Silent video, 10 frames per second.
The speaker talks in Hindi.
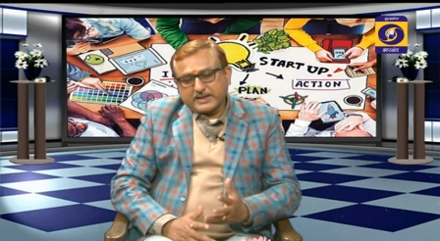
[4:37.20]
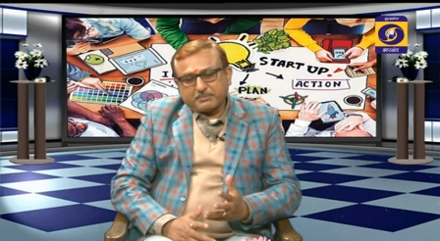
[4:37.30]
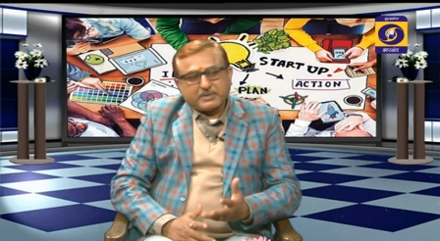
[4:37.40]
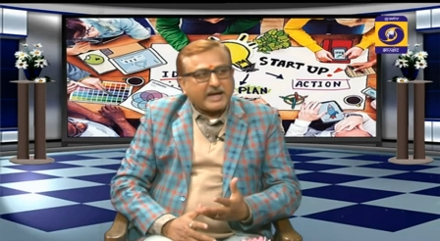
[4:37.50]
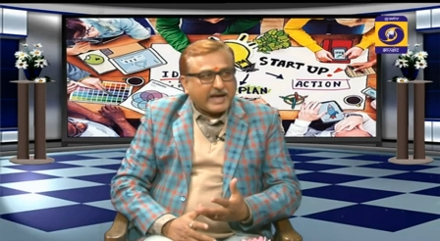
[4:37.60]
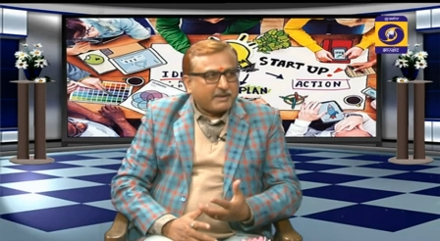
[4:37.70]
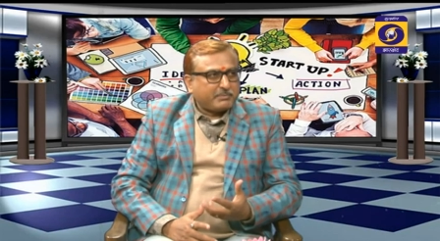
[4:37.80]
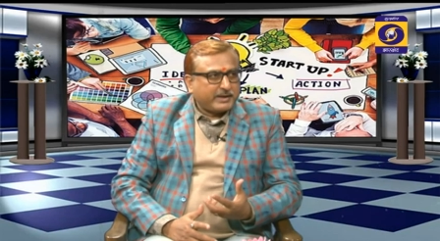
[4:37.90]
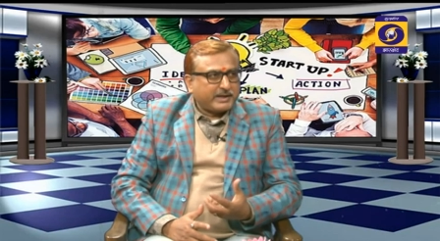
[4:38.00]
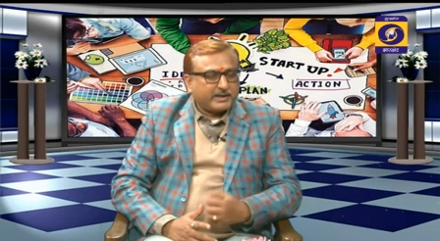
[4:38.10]
आपका ऐप
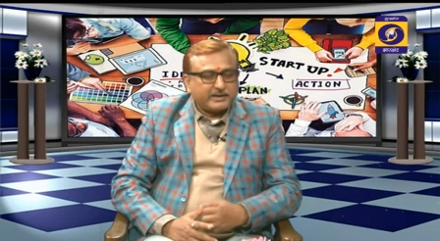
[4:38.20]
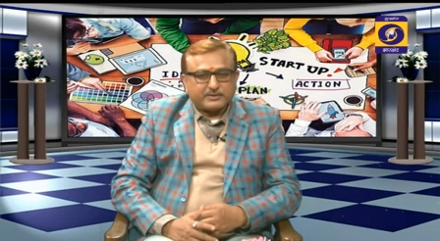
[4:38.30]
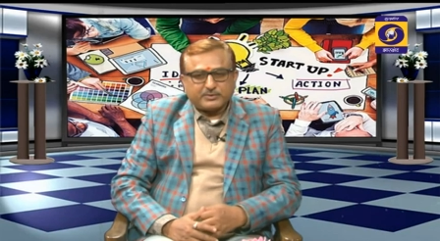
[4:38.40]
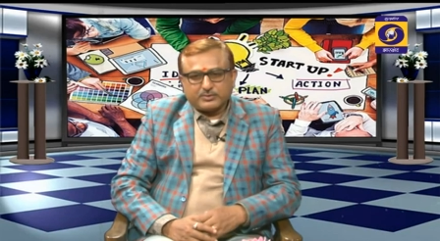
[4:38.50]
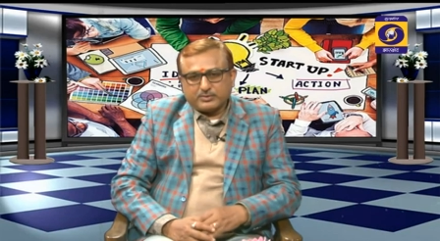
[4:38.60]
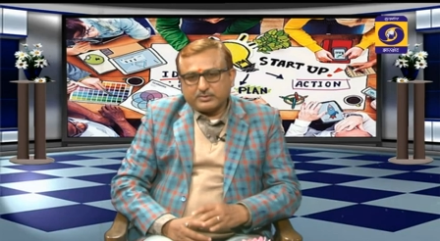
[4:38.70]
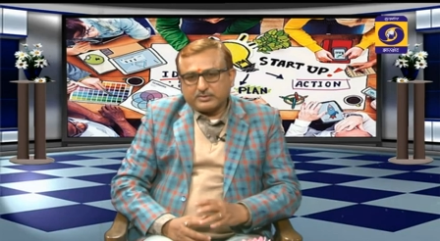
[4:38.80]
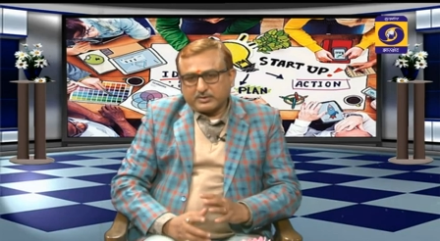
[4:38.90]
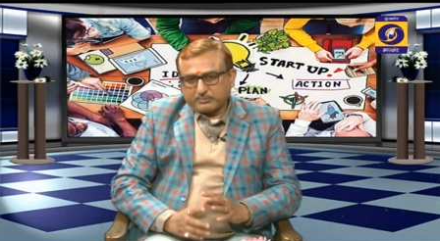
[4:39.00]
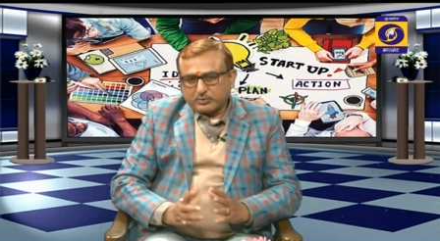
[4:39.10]
है जी तो
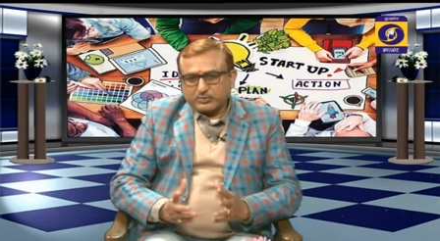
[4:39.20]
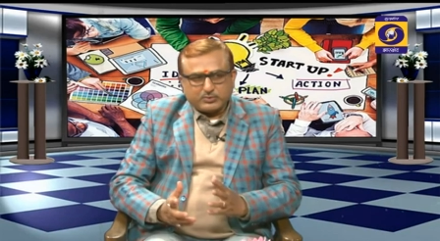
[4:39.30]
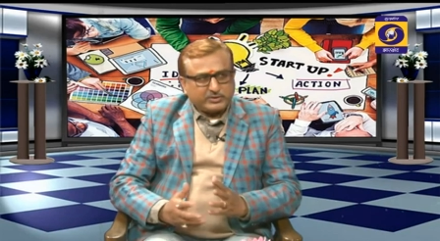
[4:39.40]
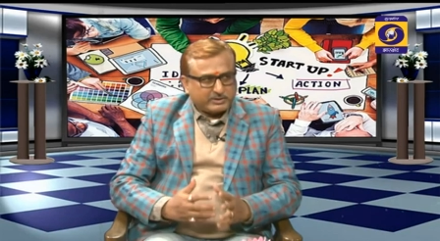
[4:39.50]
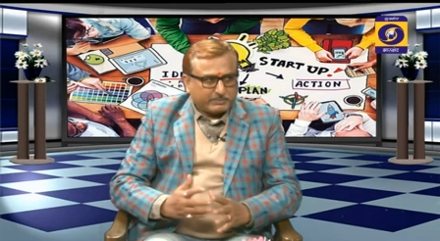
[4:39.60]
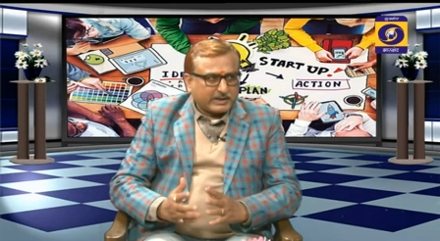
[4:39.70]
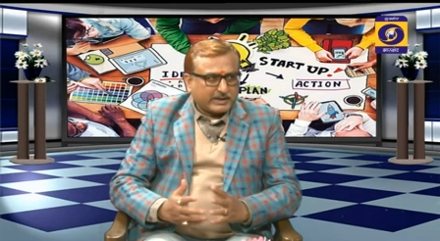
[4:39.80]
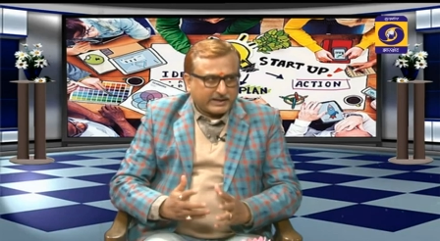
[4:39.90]
हम लोग जो जिस प्रकार